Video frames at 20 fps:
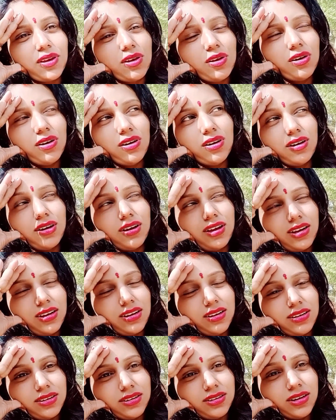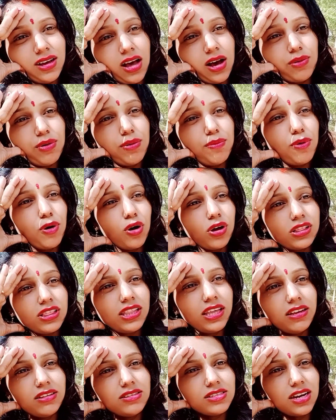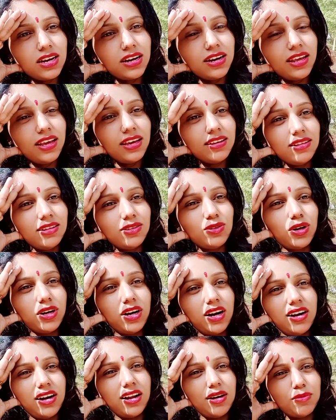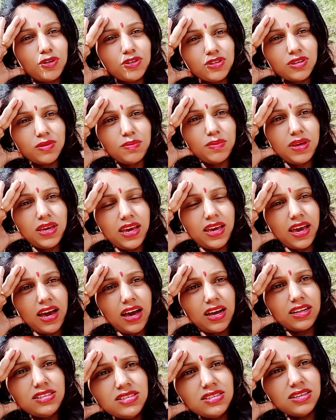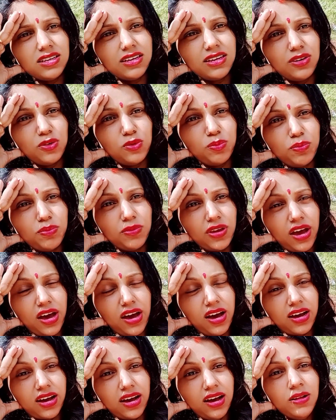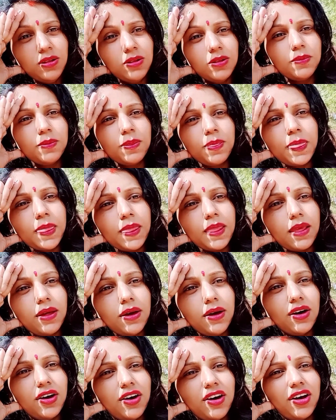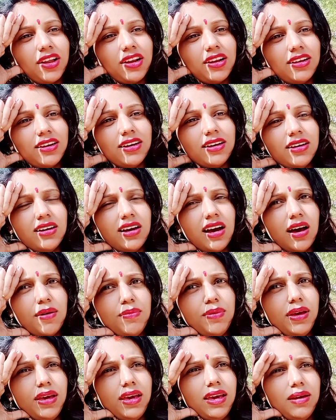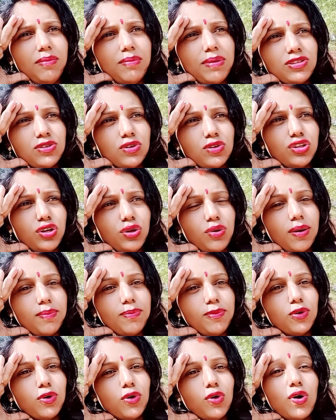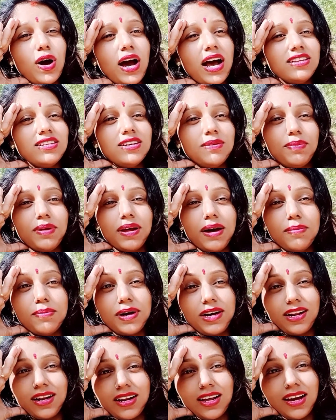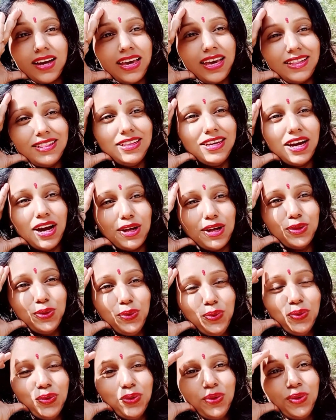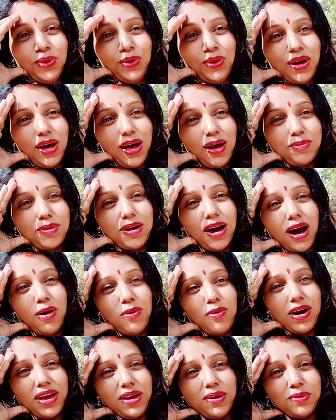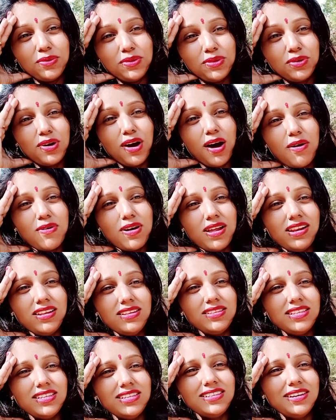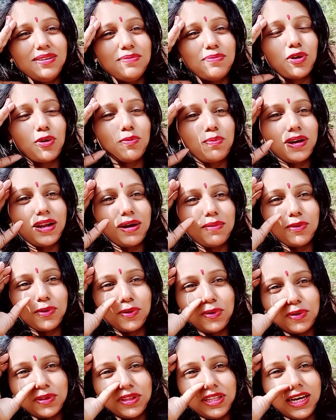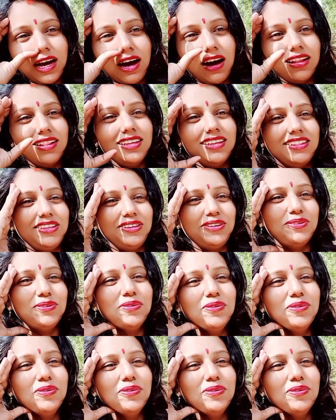और हवा बहुत तेज़ चल रही है इसलिए थोड़ा ठंडा मौसम भी है आज यहाँ का और अभी मैं सोच रही हूँ आप लोगों को आज अपना मटर का खेत दिखा दूँ अब गांव आई हूँ तो गांव वाली चीज़ें प्रॉपर आप लोग को दिखा देती हूँ